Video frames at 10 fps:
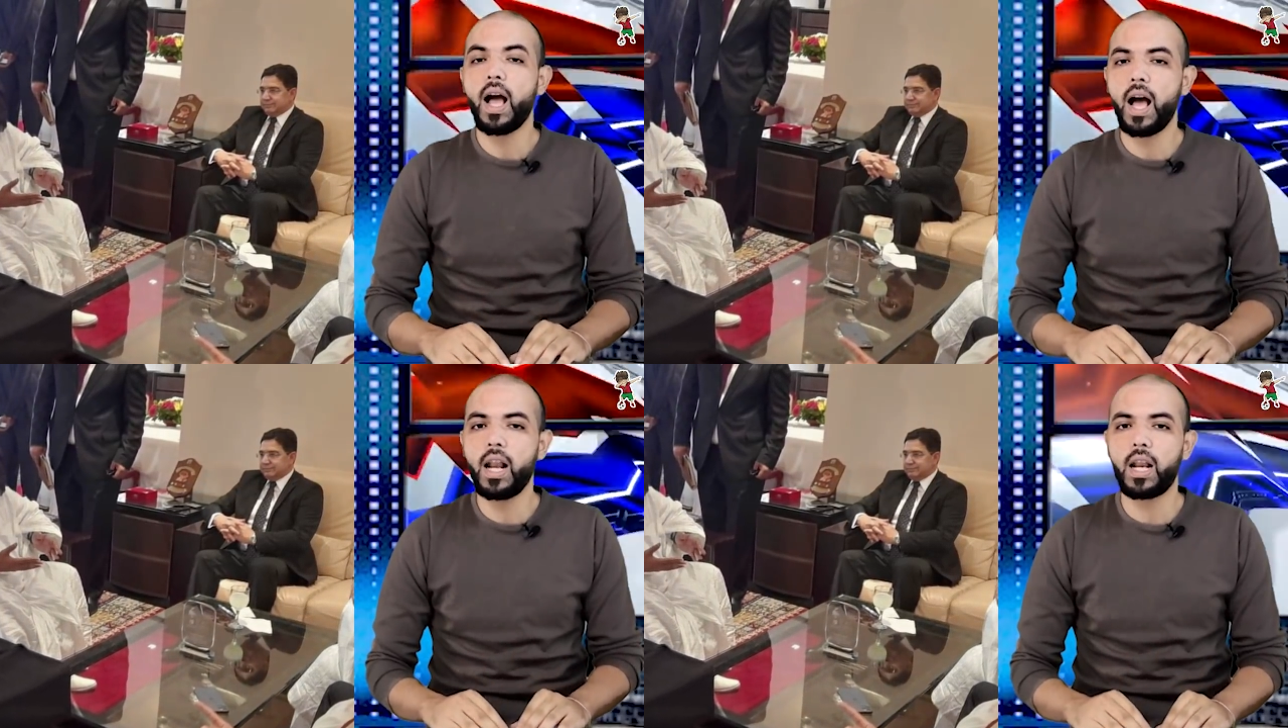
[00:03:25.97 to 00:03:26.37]

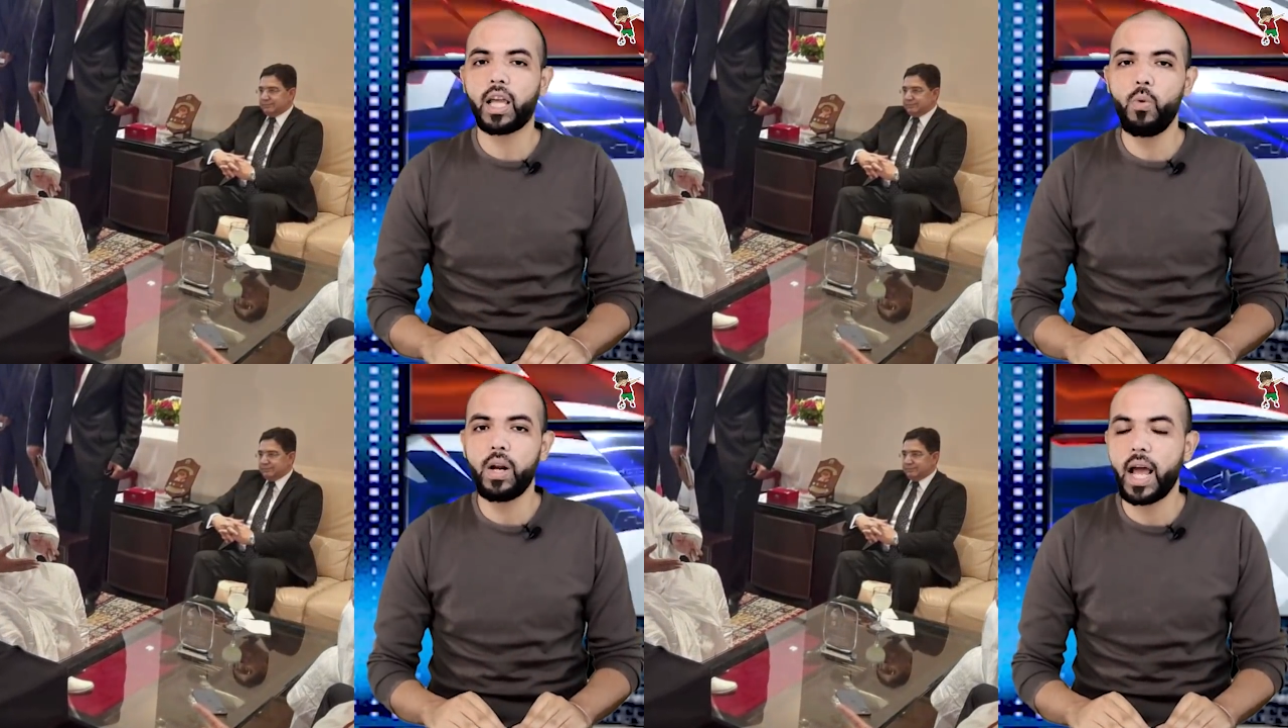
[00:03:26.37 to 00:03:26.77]

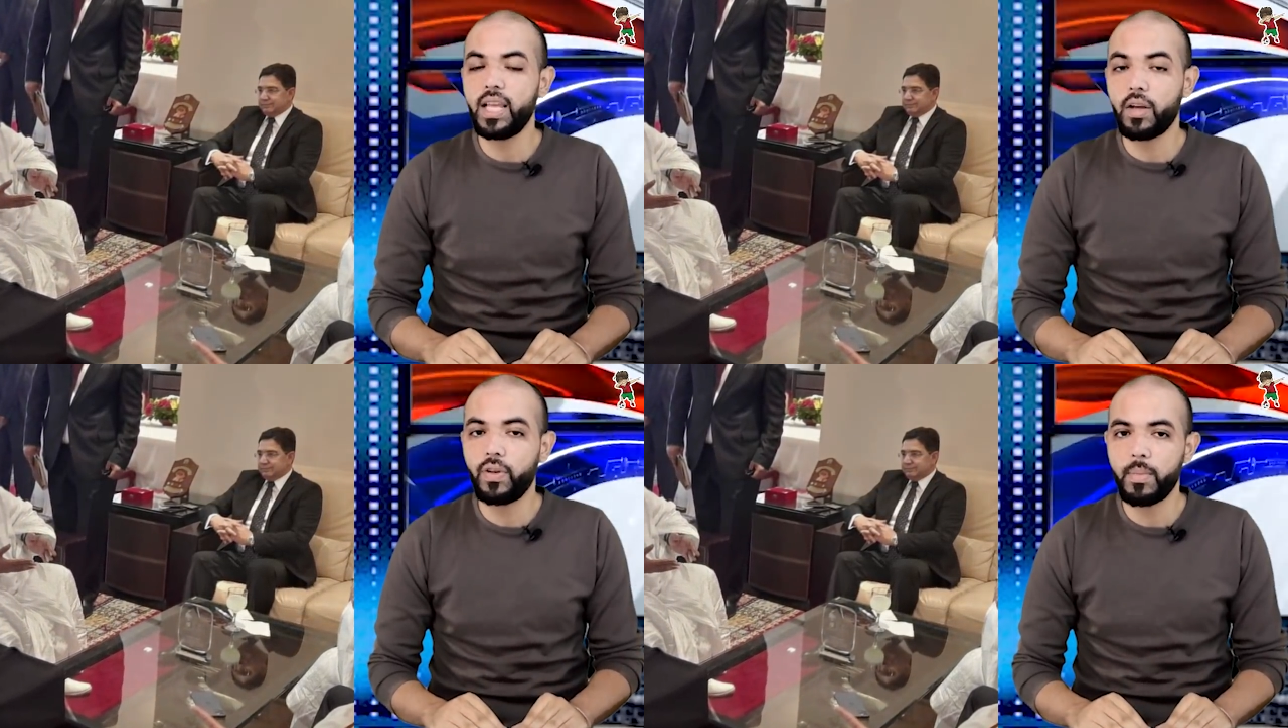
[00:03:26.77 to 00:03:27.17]
القوى
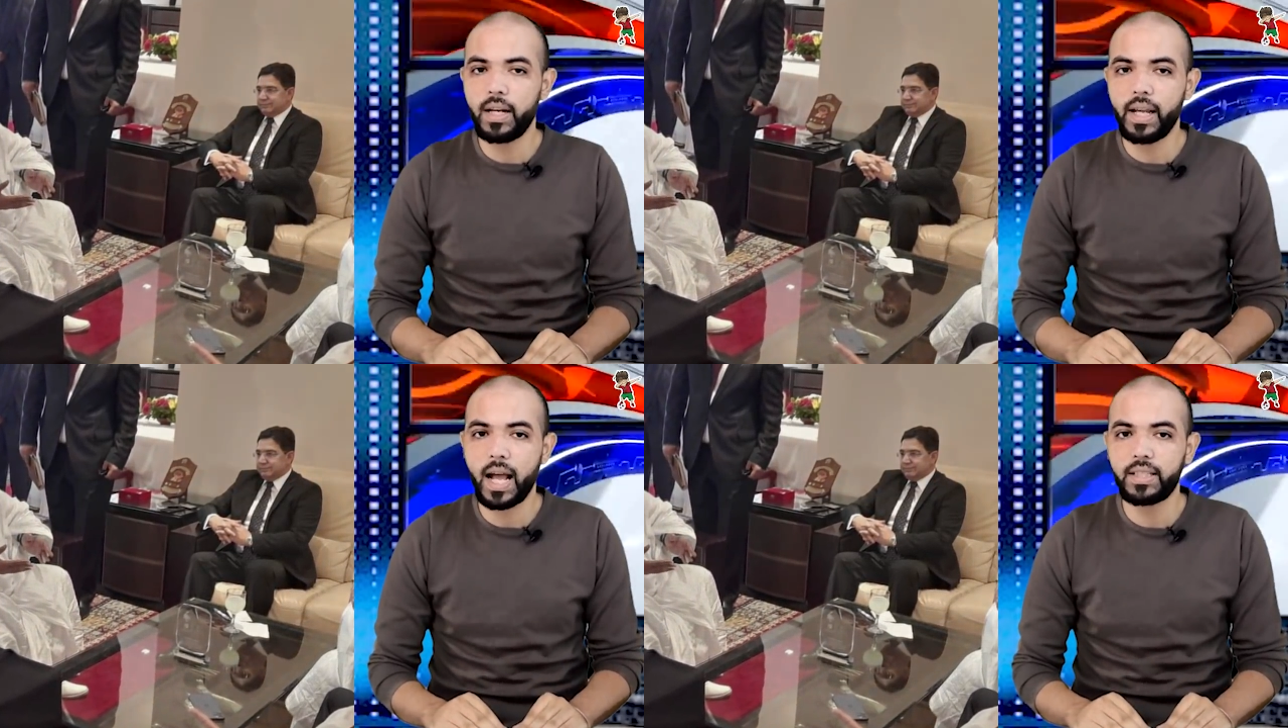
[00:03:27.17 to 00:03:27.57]
الحية في
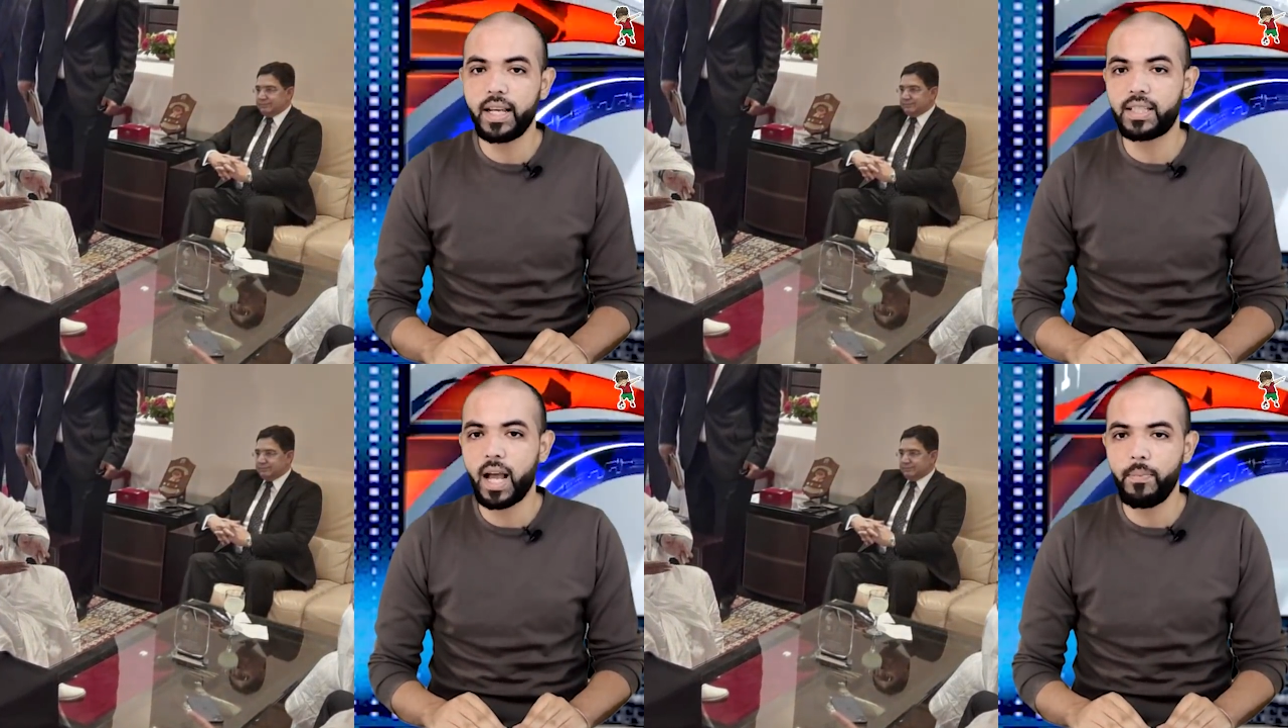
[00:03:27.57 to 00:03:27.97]
مالي
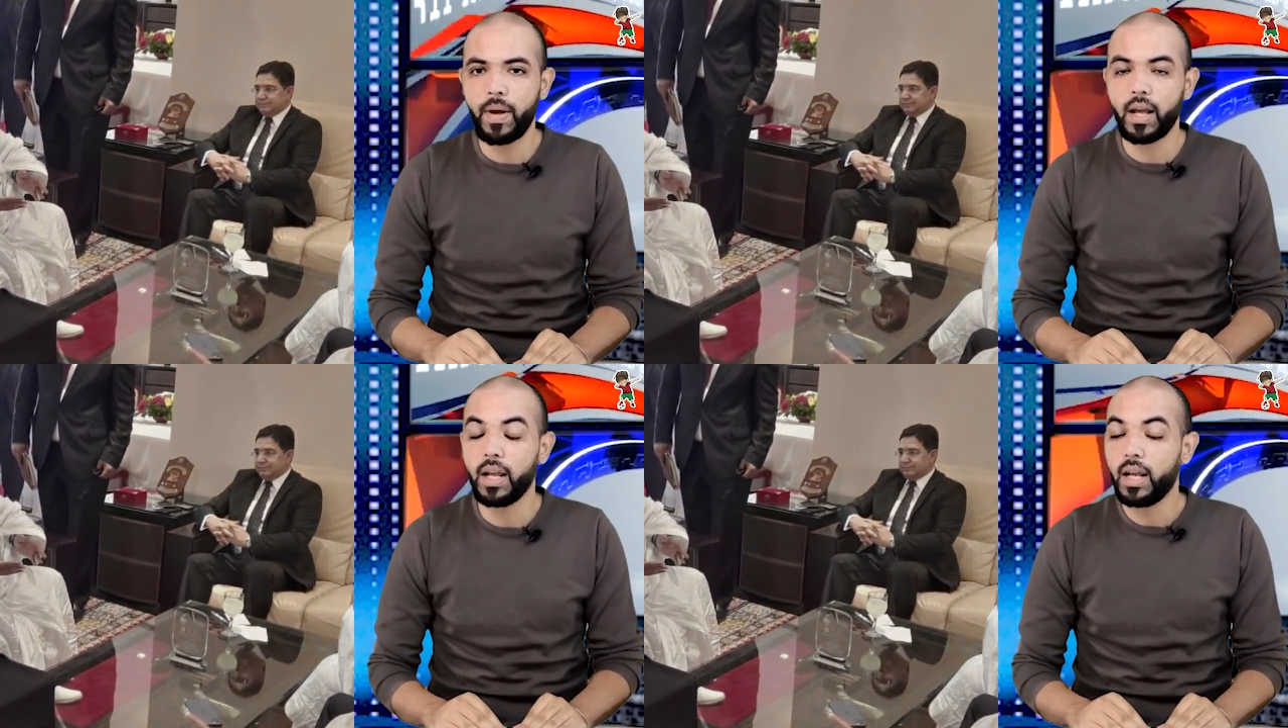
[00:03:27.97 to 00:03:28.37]
حتى
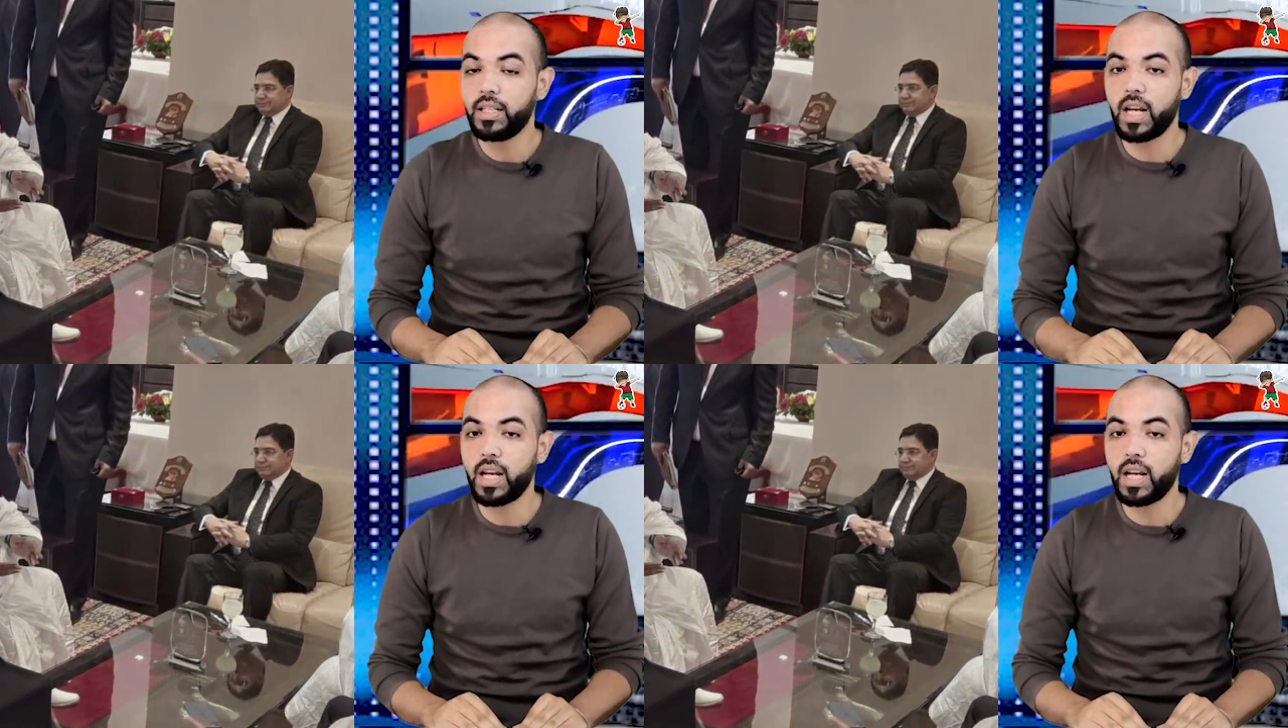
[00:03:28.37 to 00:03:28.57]
يتعبأ